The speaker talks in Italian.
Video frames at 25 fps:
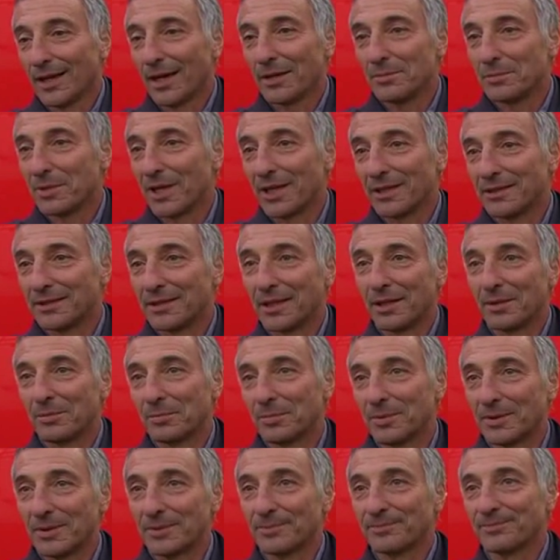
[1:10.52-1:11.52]
ai miei
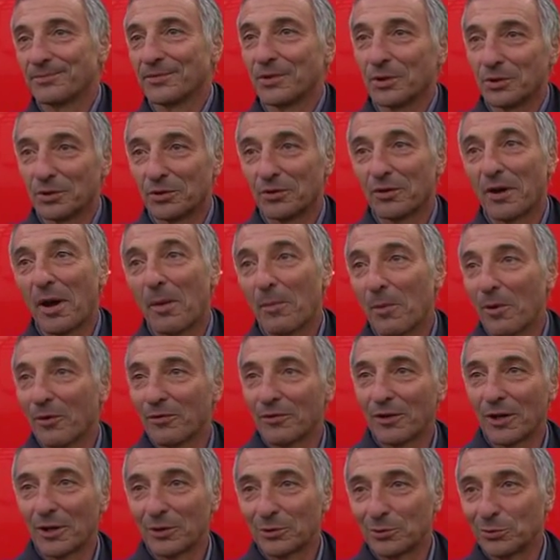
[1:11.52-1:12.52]
tempi, noi dovevamo
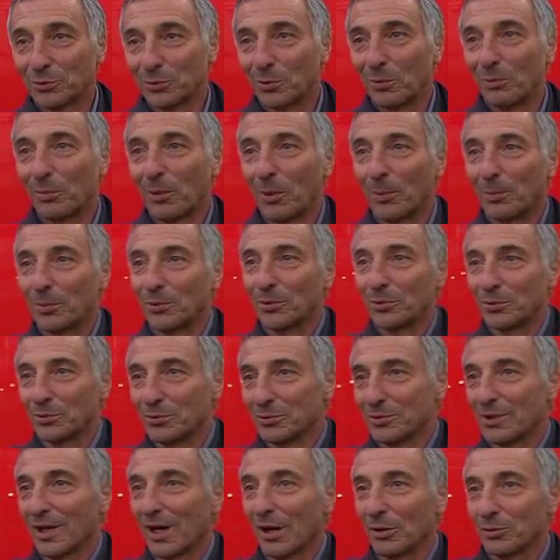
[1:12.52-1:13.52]
fare tutto un po'
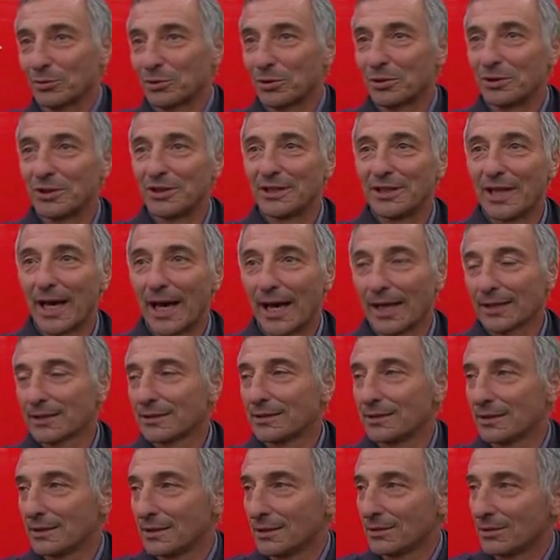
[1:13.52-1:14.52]
più da
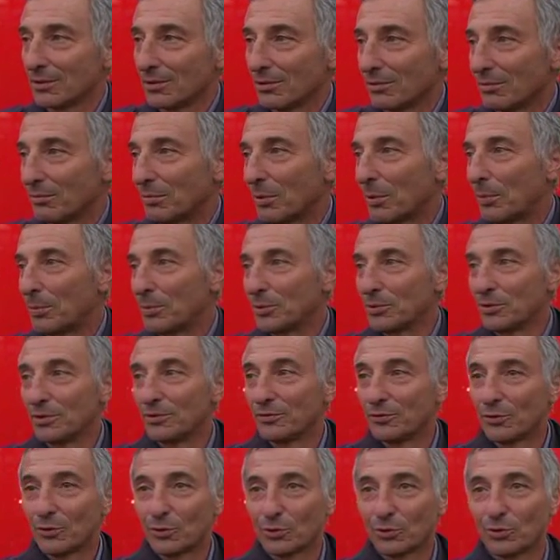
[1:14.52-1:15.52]
autodidatti, con un po' più di
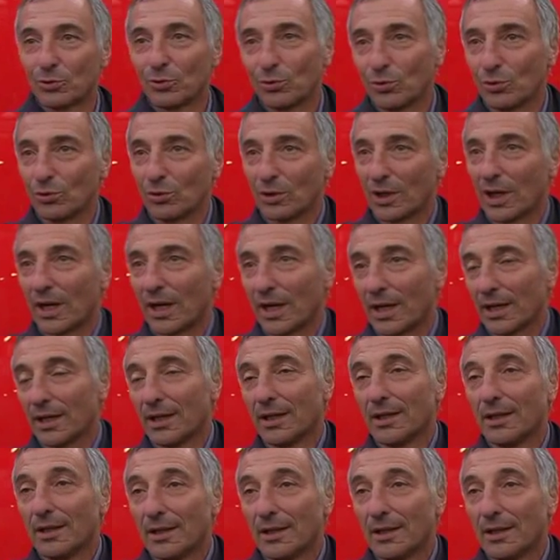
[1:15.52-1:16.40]
fortuna,